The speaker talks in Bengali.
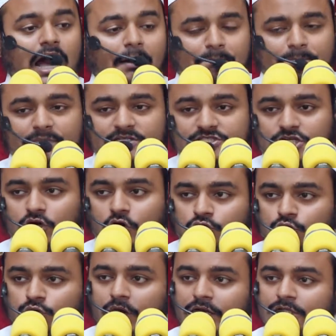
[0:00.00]
আপনি যে
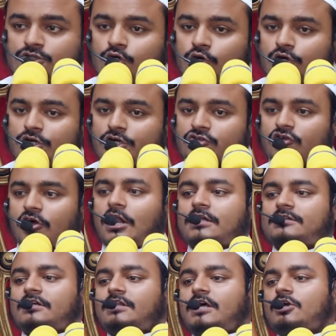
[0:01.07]
গতকাল জোহরের
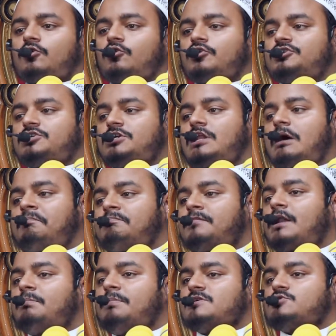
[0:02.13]
সলাত আদায় করেছেন
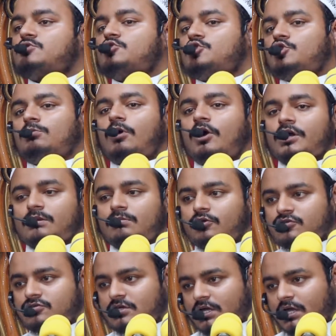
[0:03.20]
আপনার ব্যস্ত সময়ের
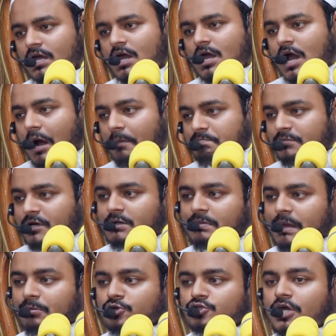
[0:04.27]
মধ্যে আপনার
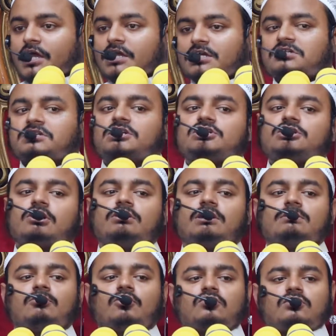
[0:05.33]
ব্যবসায়িক
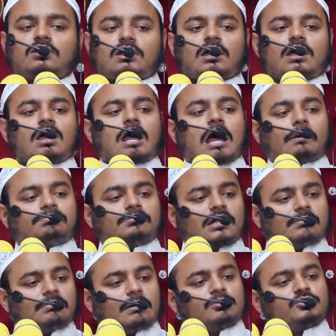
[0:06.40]
টেনশনের মধ্যে
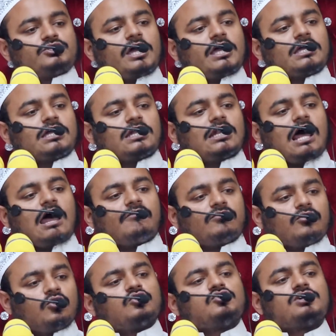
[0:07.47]
আপনার ব্যবসায়িক লাভ
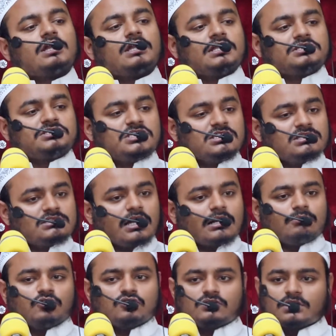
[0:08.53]
লোকসানের
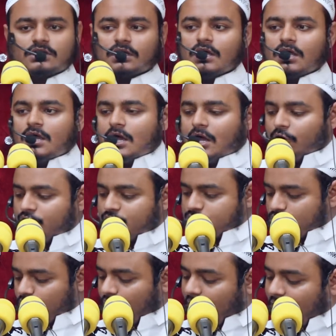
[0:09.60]
চিন্তার মধ্যে ওই
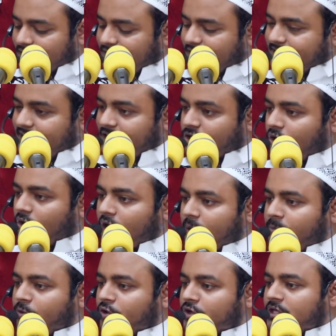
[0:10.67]
সলাত আদায়
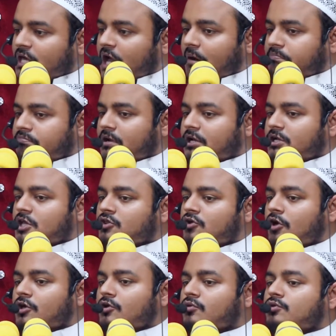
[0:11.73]
করার পরে কি আপনার
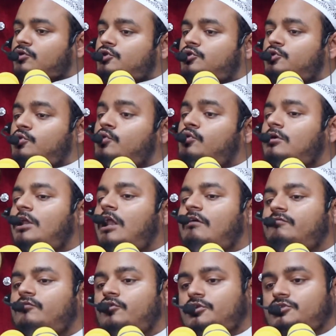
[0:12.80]
হৃদয় কোনো সুখ
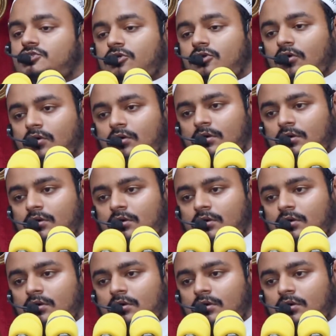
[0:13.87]
লাভ করেছিল